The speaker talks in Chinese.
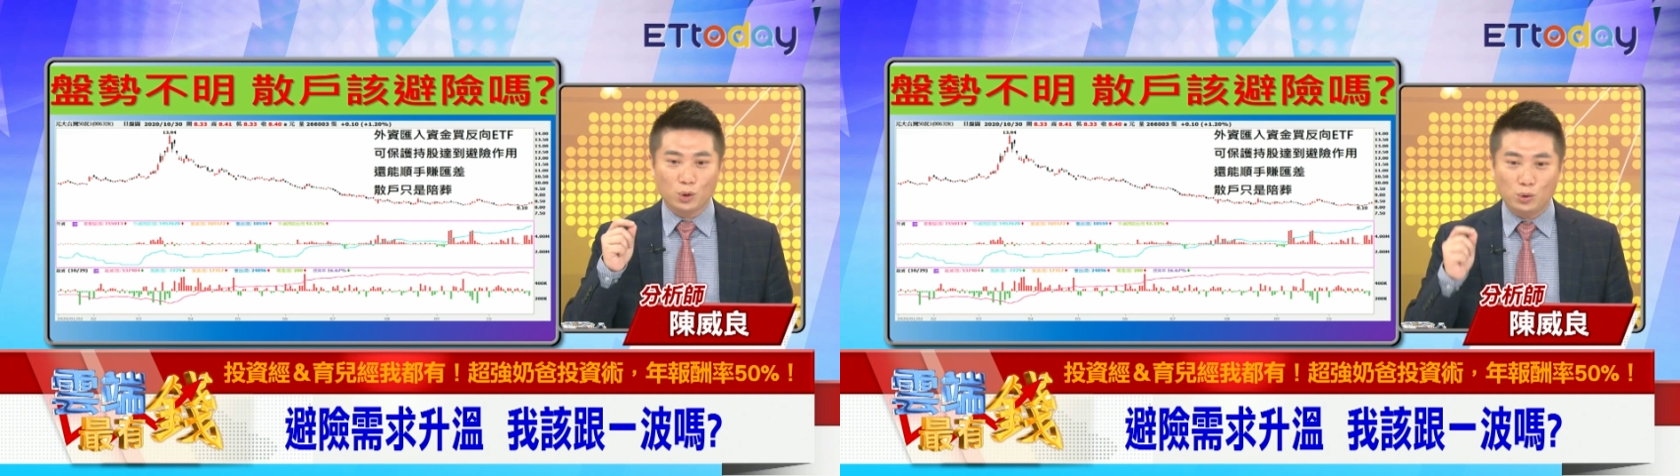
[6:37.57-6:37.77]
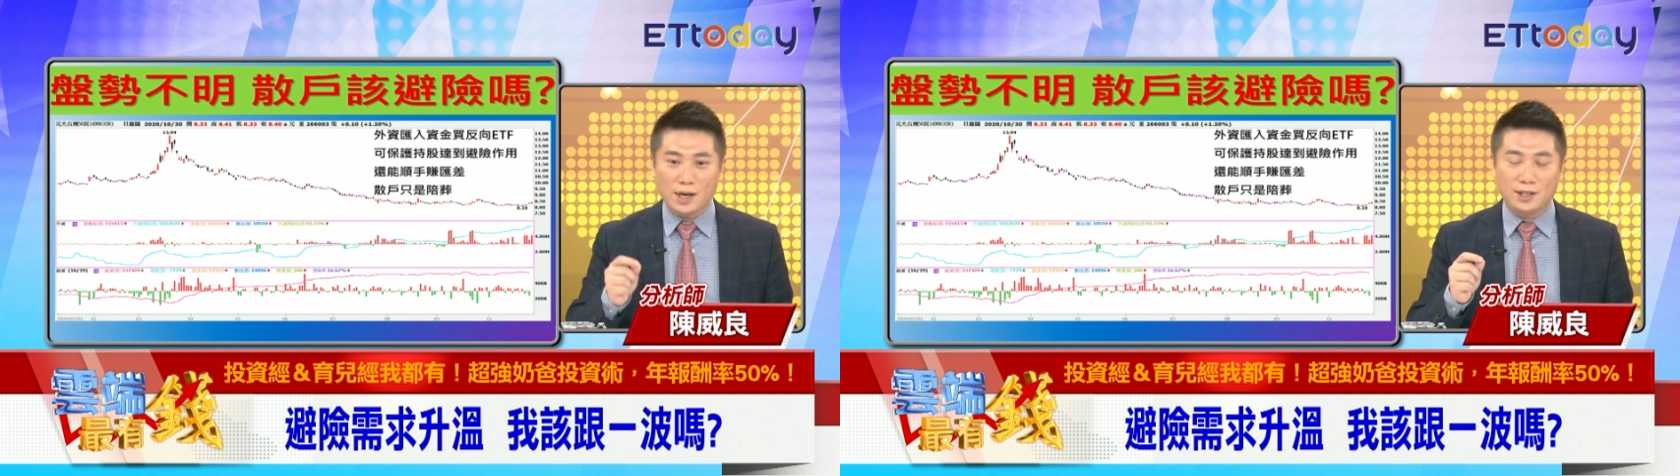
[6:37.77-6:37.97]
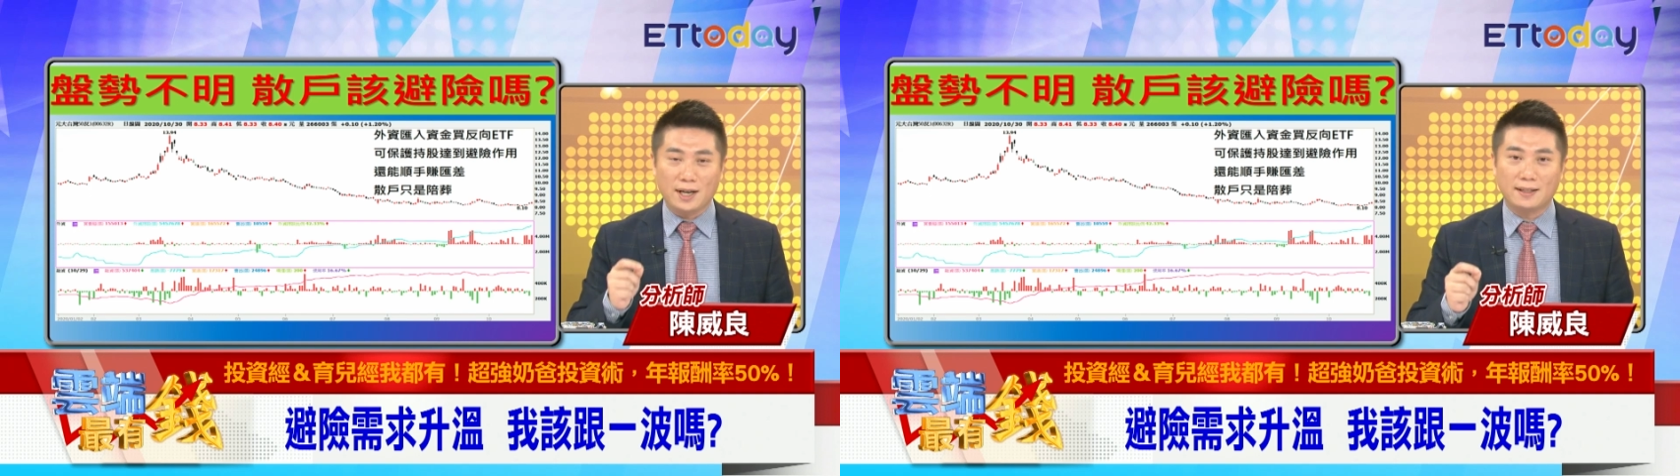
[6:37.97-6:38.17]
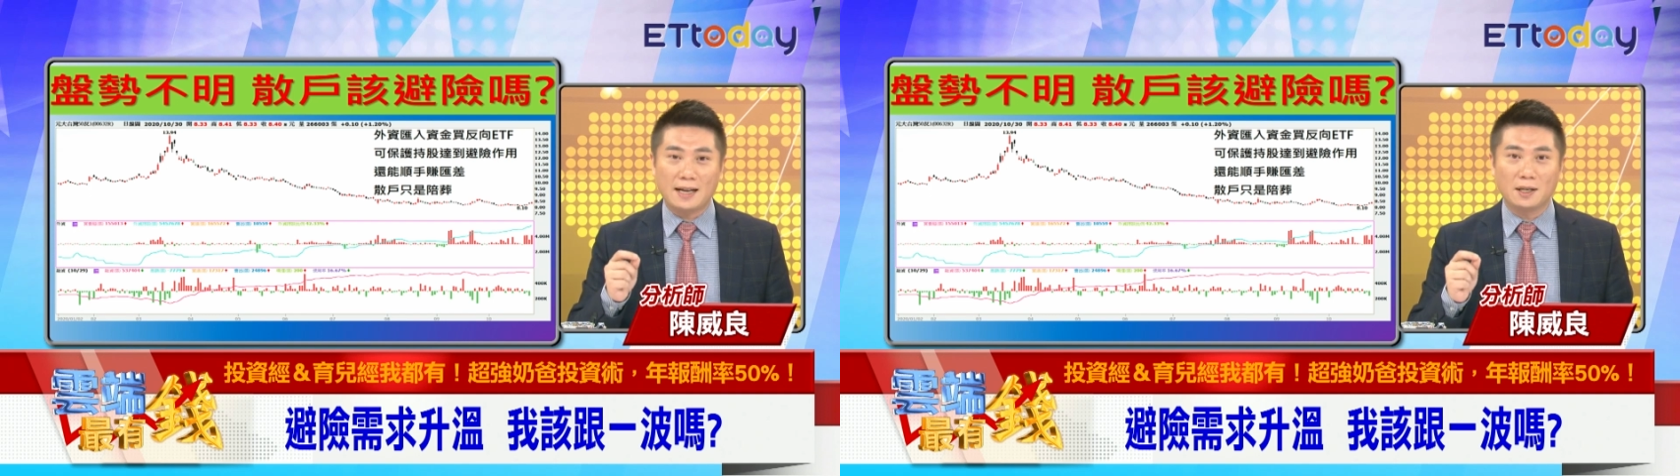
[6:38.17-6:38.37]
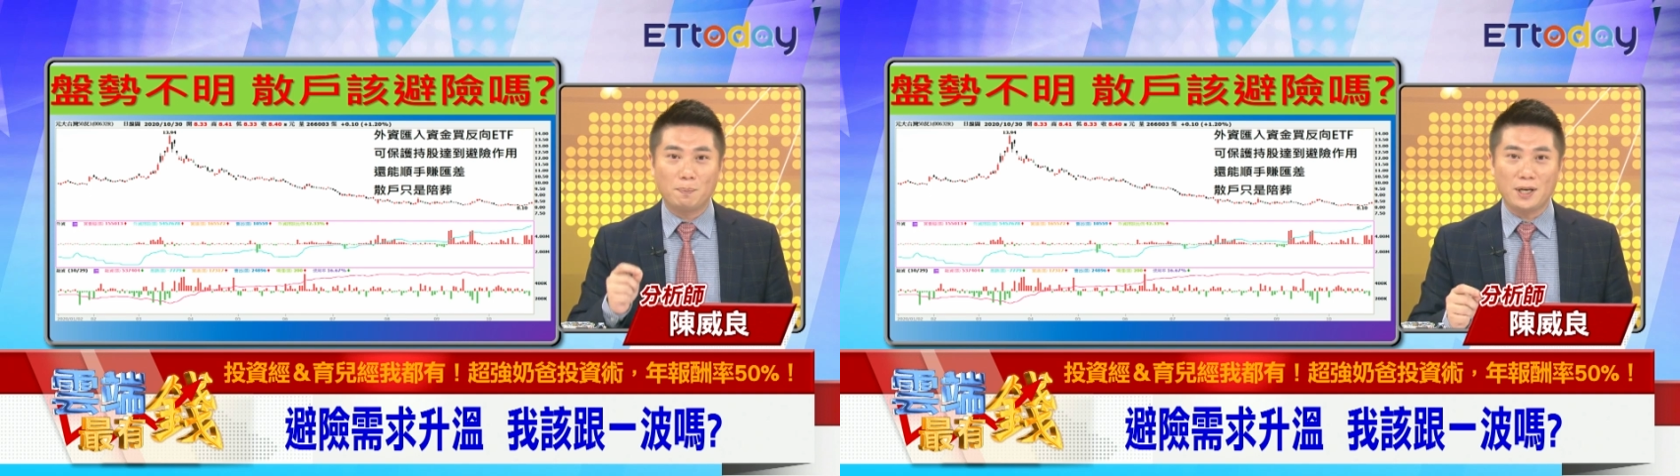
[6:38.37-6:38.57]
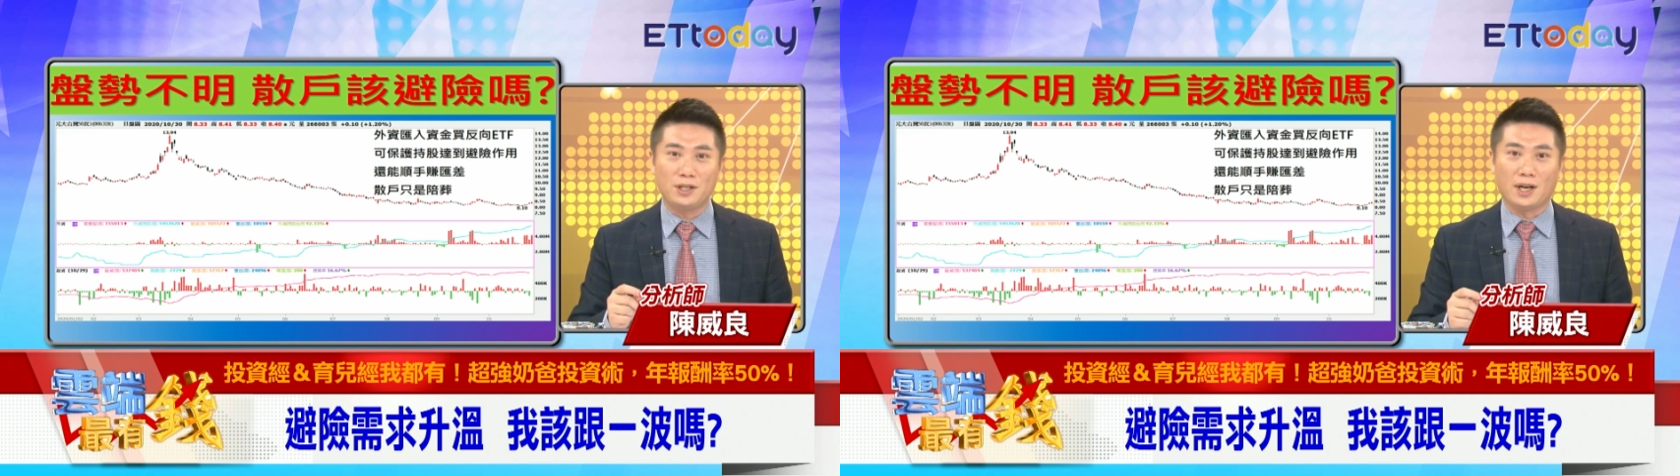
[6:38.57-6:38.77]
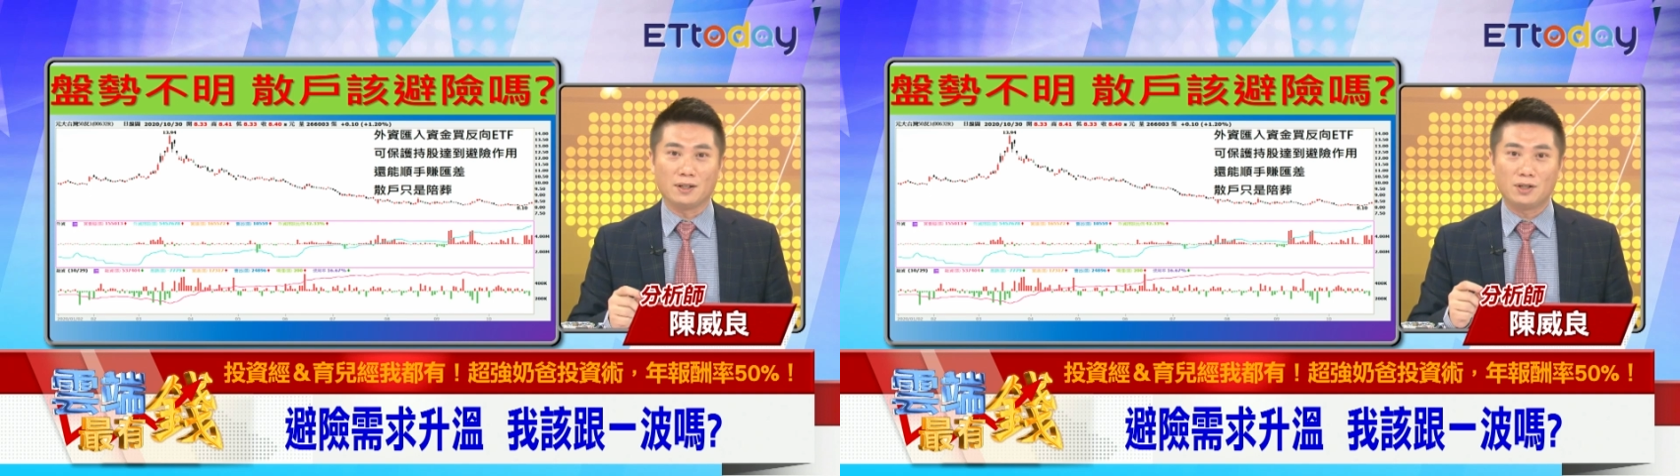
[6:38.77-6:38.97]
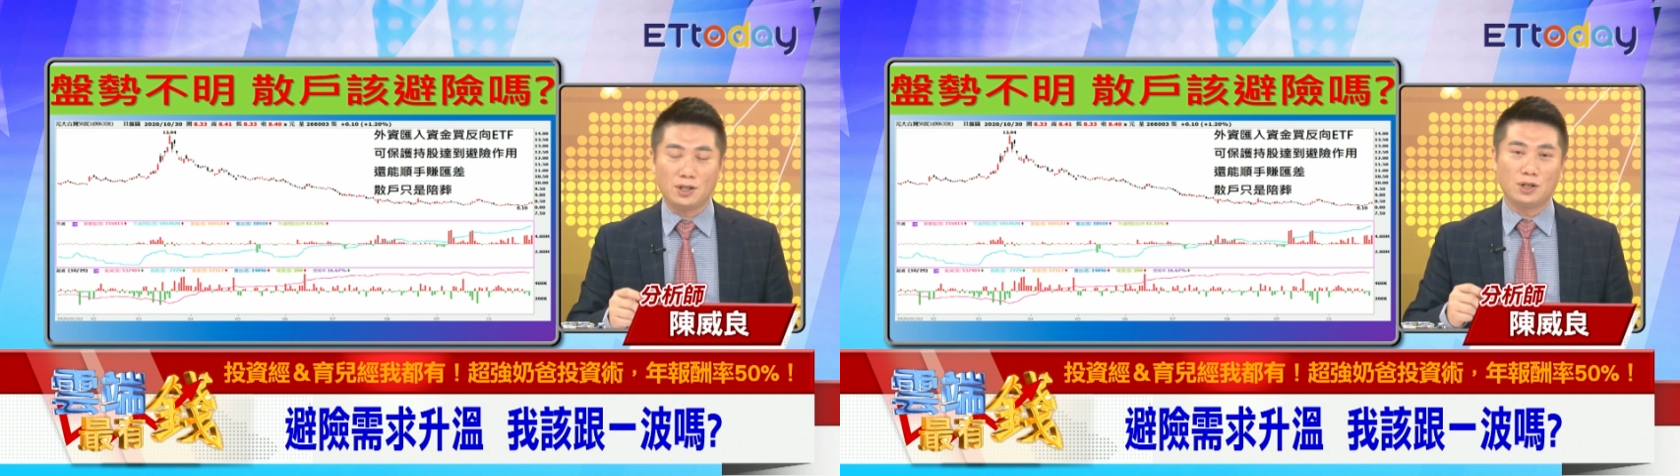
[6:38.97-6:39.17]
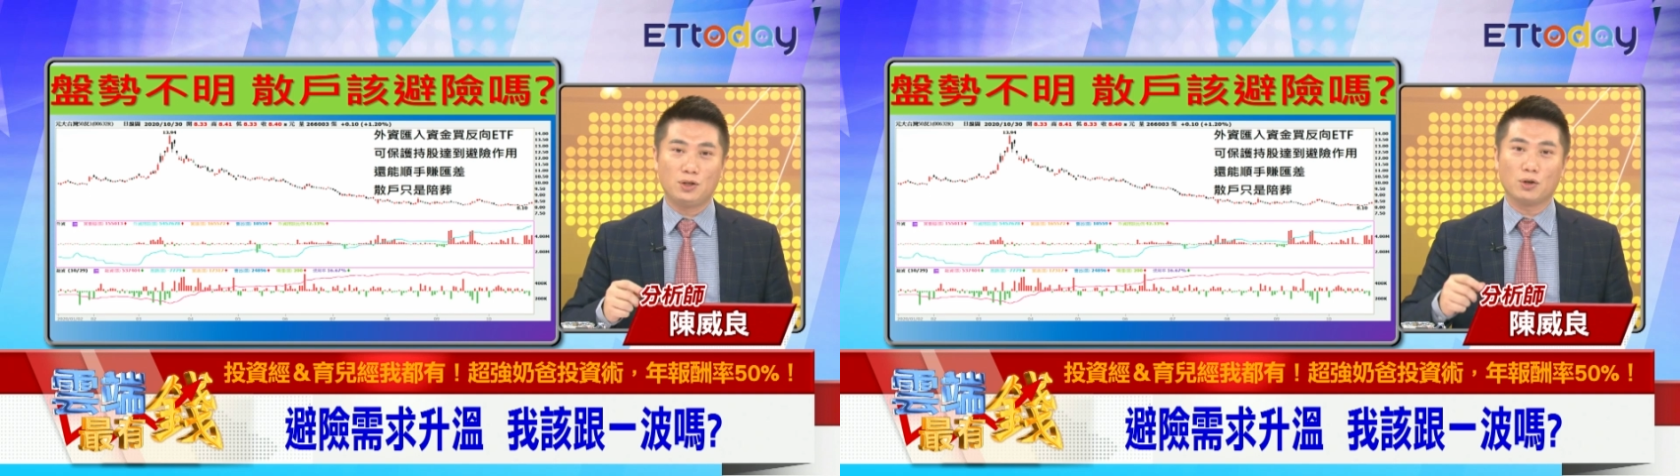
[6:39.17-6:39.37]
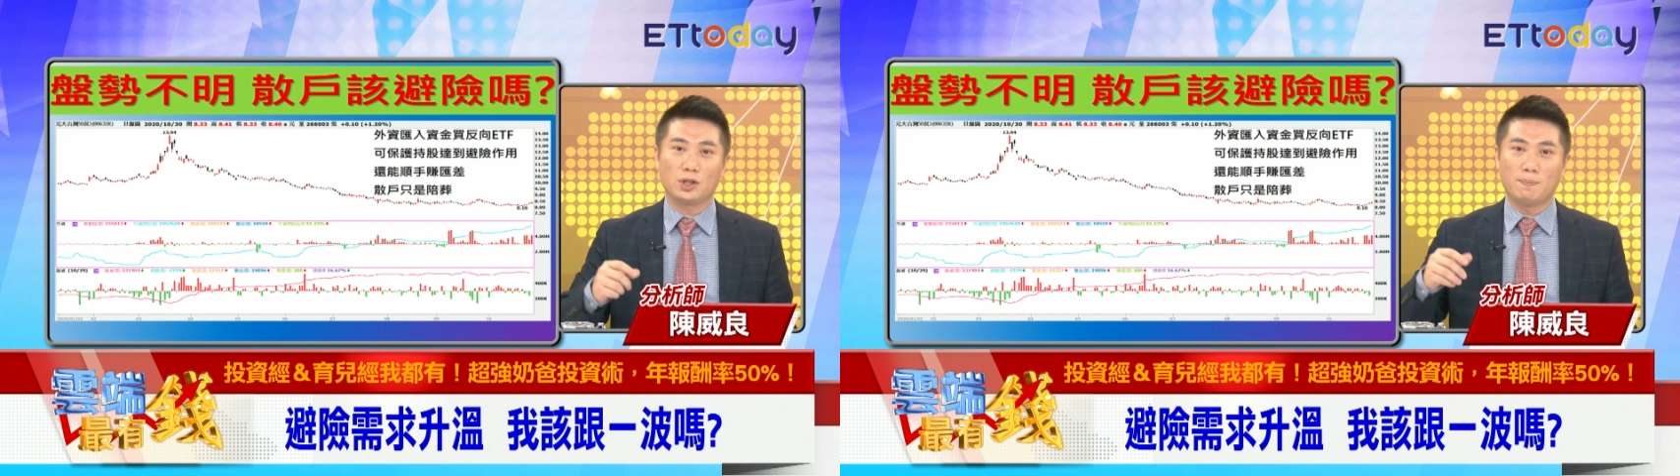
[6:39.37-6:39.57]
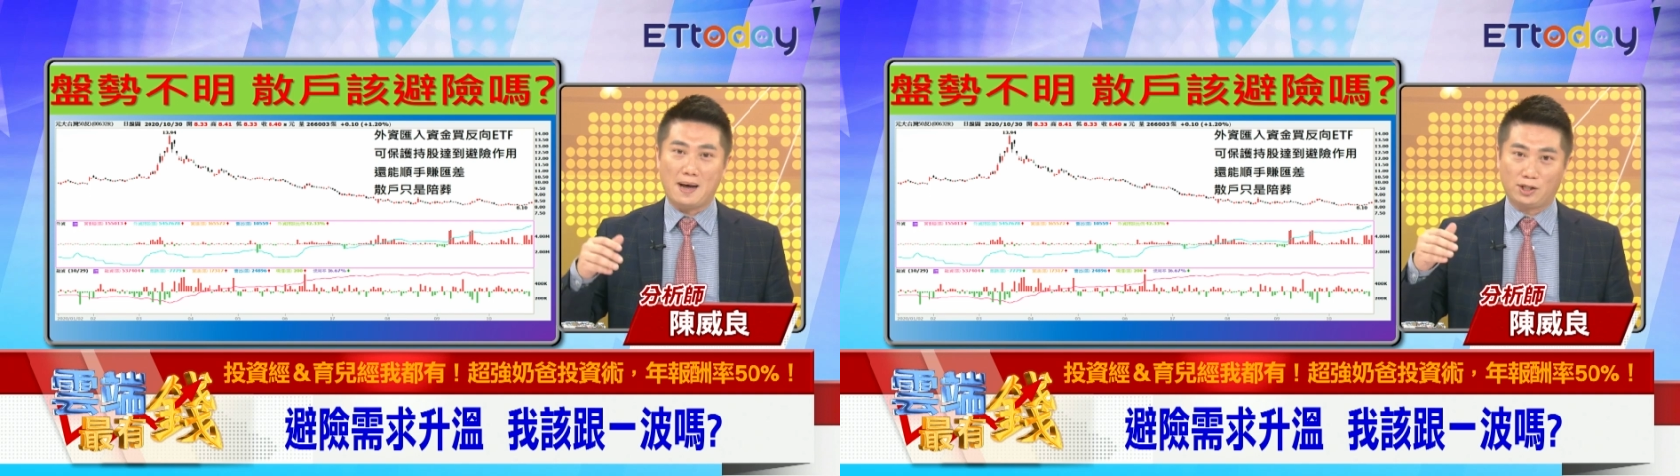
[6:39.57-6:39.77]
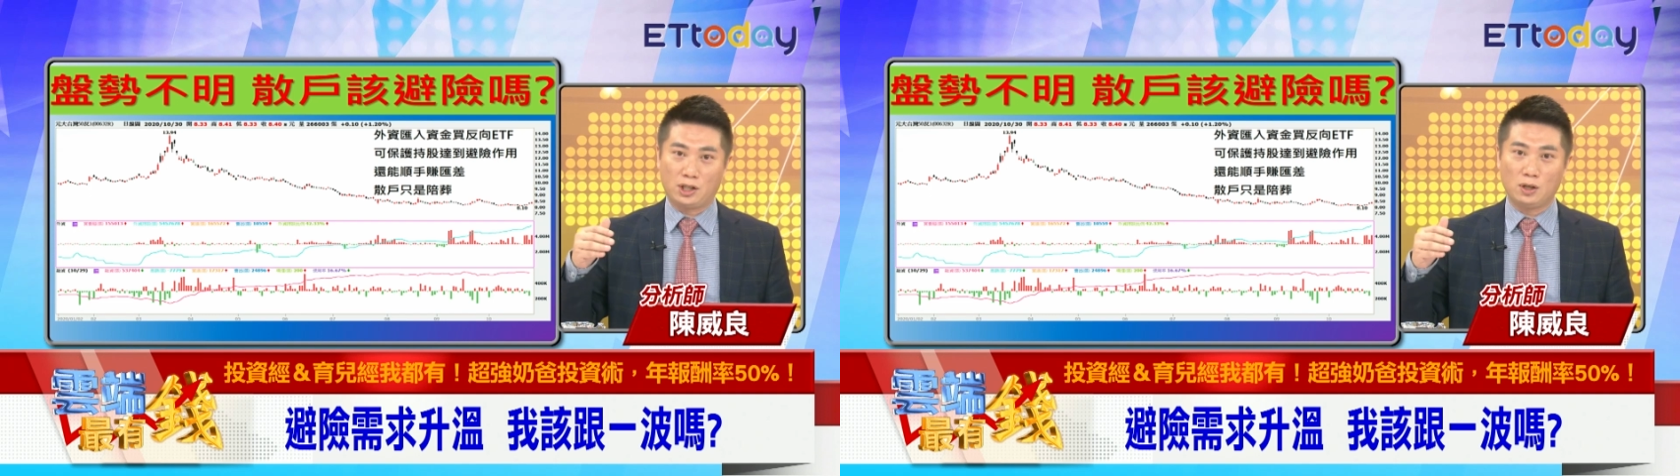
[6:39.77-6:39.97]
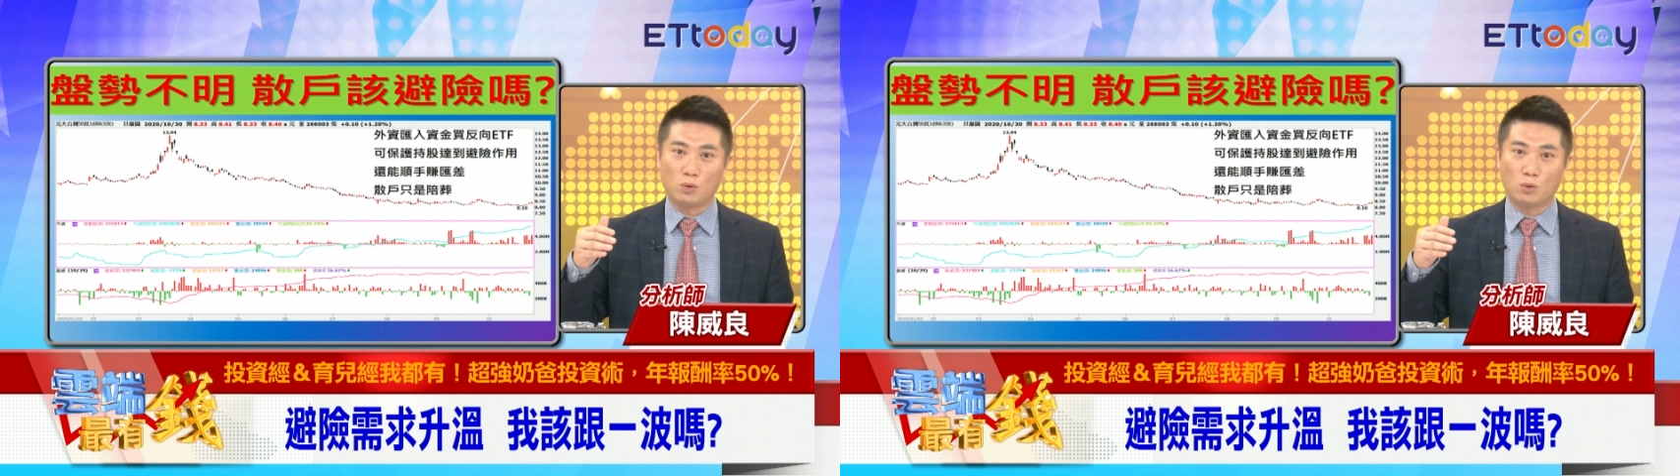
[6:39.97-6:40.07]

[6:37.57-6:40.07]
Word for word: 最简单的避险其实就是把持